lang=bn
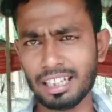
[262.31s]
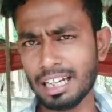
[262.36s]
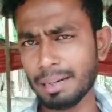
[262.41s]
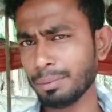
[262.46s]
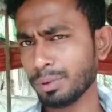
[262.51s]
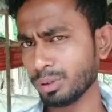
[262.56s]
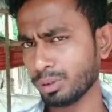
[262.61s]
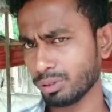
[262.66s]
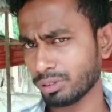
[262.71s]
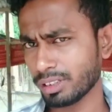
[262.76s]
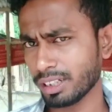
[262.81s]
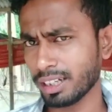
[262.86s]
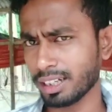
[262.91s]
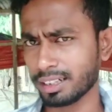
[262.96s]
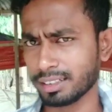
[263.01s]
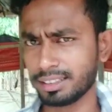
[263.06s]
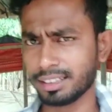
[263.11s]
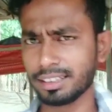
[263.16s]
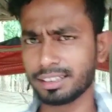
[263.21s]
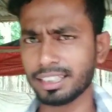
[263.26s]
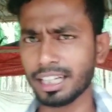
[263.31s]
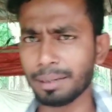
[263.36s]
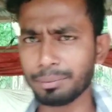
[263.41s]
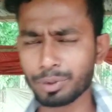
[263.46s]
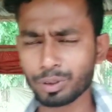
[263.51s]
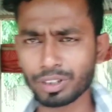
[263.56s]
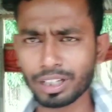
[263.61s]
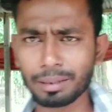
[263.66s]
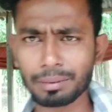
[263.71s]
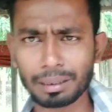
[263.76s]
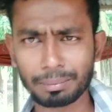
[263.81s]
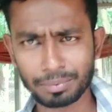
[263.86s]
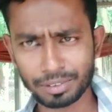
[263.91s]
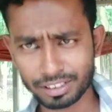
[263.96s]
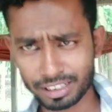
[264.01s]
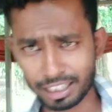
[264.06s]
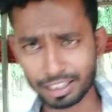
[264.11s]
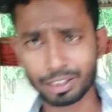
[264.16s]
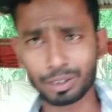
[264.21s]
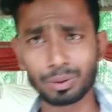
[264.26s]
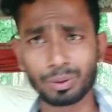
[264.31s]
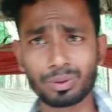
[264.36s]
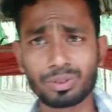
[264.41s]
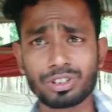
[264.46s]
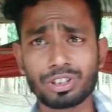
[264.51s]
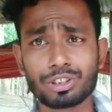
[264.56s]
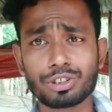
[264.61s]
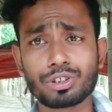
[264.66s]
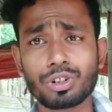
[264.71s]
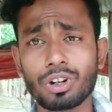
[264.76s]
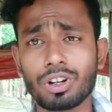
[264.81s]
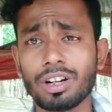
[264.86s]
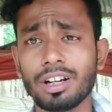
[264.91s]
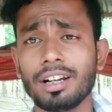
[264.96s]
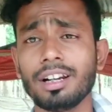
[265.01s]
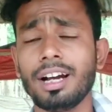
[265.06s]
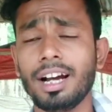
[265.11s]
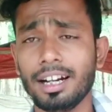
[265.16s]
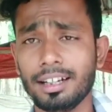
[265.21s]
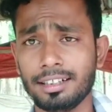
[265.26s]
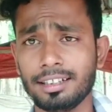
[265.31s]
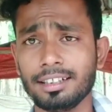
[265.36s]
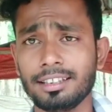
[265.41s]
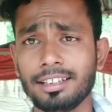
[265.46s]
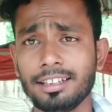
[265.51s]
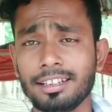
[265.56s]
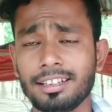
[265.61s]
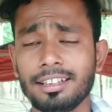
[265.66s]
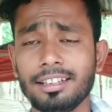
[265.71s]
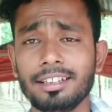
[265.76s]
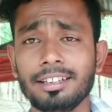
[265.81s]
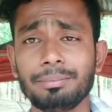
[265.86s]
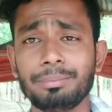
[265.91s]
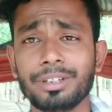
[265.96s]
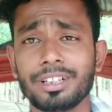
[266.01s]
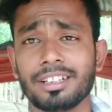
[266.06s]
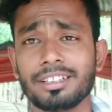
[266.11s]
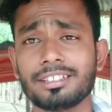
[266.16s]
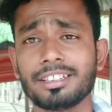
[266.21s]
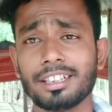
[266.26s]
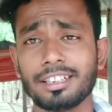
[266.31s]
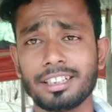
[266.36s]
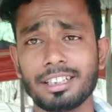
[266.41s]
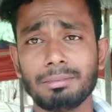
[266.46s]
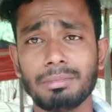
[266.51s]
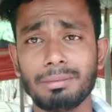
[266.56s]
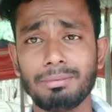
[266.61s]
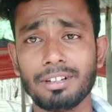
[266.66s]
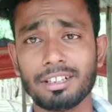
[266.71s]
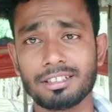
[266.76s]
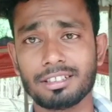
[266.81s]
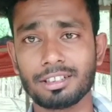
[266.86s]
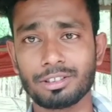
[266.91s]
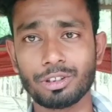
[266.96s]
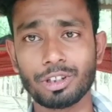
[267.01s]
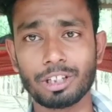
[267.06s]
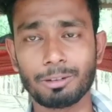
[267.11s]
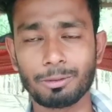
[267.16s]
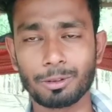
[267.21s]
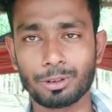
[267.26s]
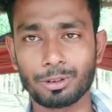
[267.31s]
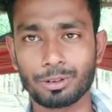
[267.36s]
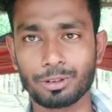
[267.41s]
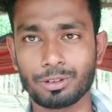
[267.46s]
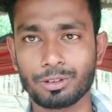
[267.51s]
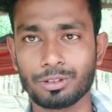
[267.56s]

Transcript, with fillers: এমন তো না যে টাইম টু টাইম আপনি চাকরি করছেন সকাল আটটা থেকে বিকাল চারটা বা পাঁচটা ছয়টা পর্যন্ত